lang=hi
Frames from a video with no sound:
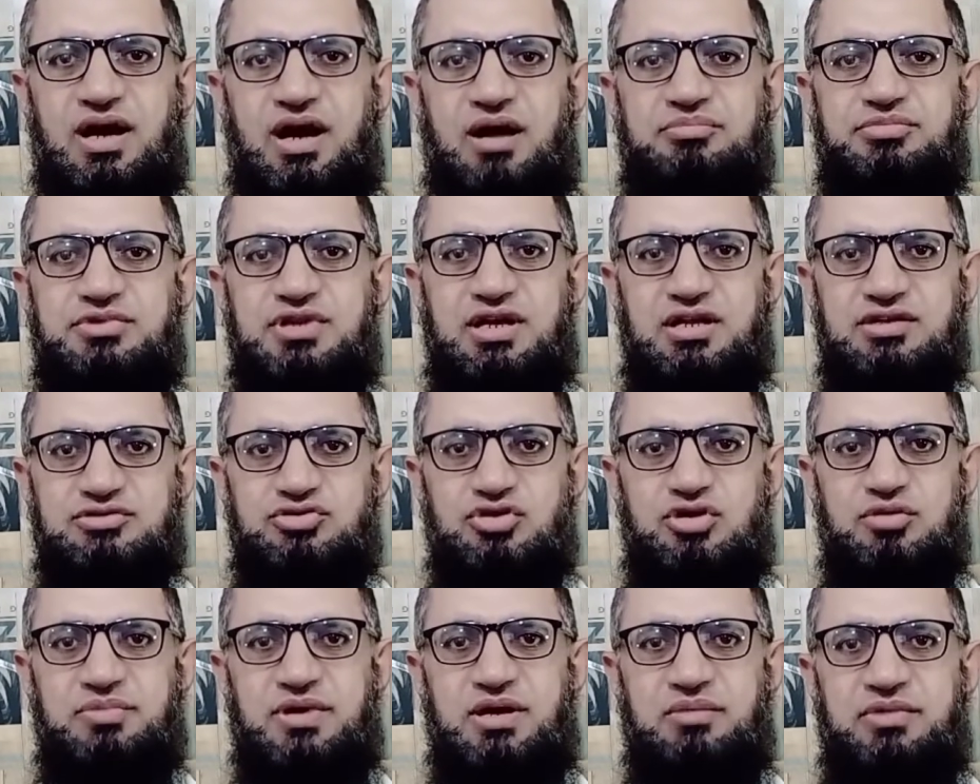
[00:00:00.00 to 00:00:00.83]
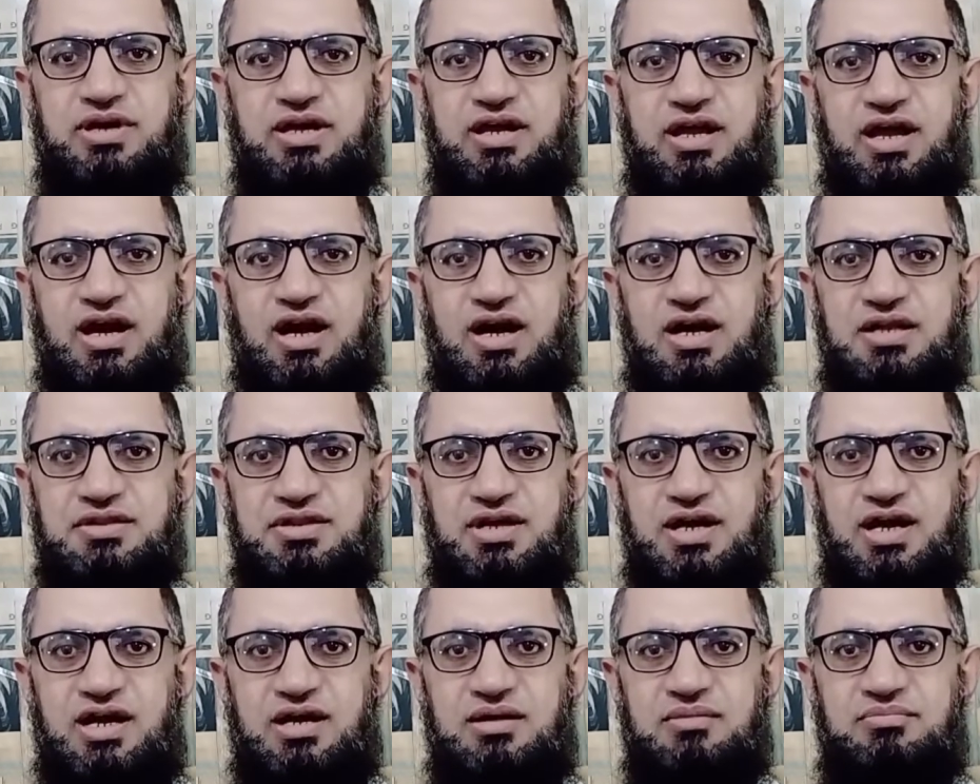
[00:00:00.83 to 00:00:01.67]
अब तीन सौ रुपये में क्या
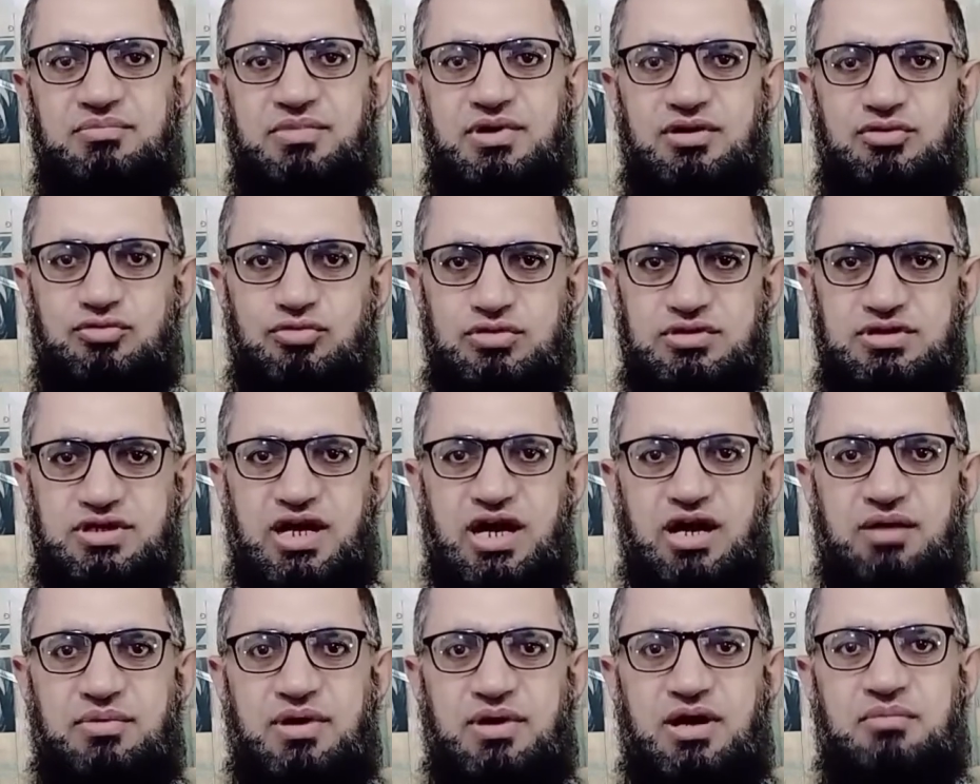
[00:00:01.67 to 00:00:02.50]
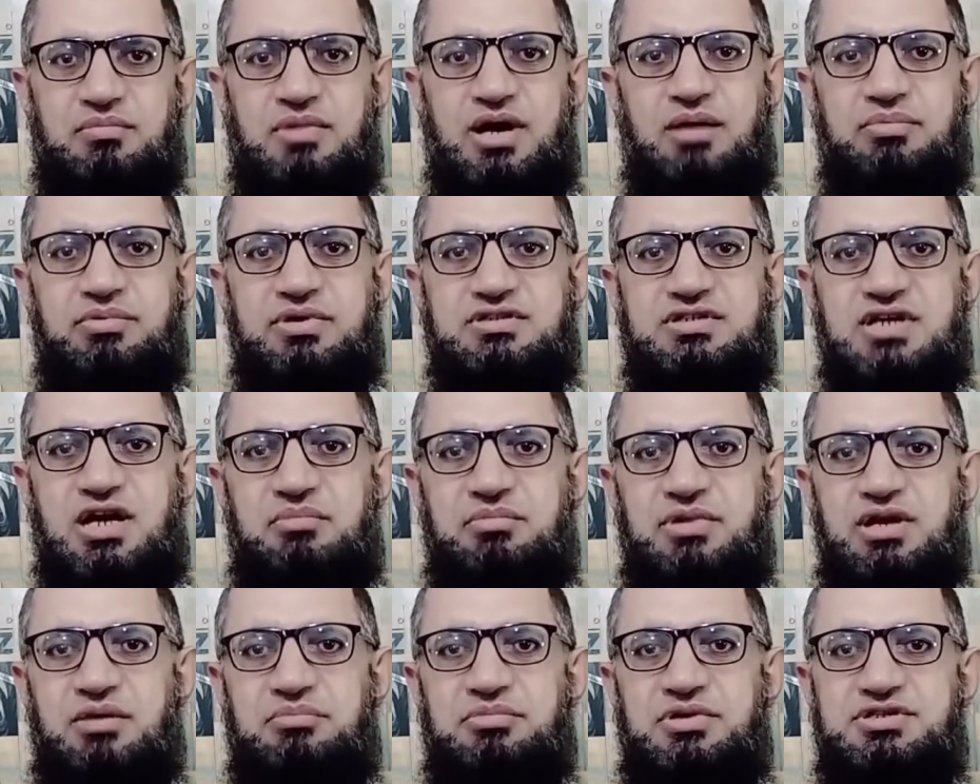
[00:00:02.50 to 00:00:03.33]
आता है बिल्कुल जनाब हम आपके
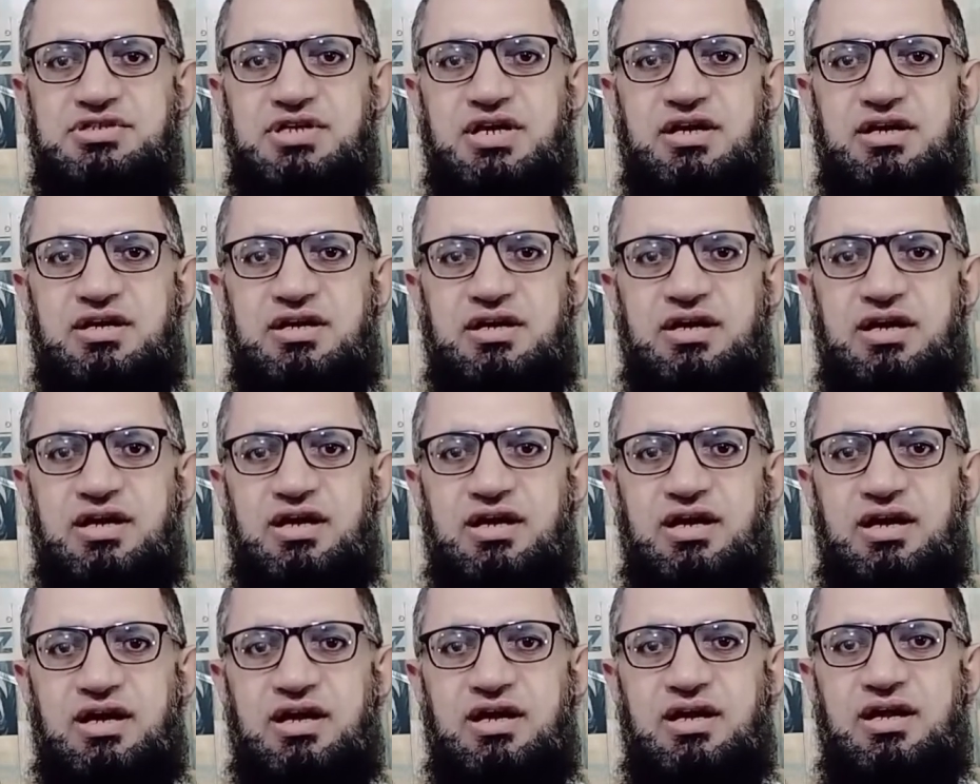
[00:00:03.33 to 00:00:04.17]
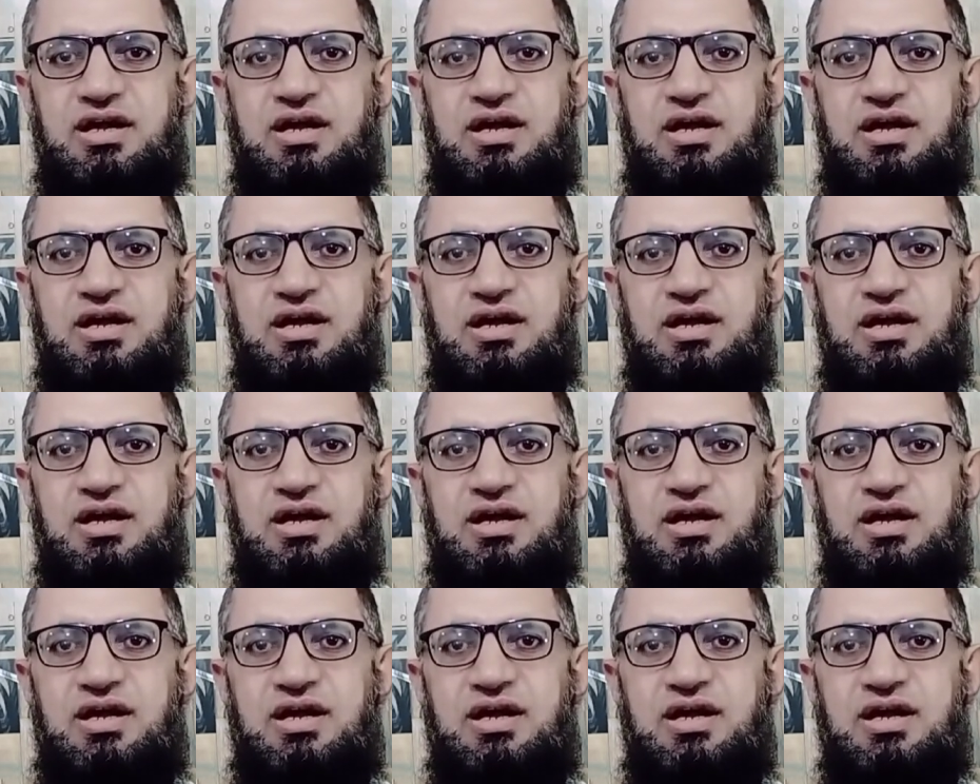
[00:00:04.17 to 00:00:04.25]
सामने अभी शेयर करेंगे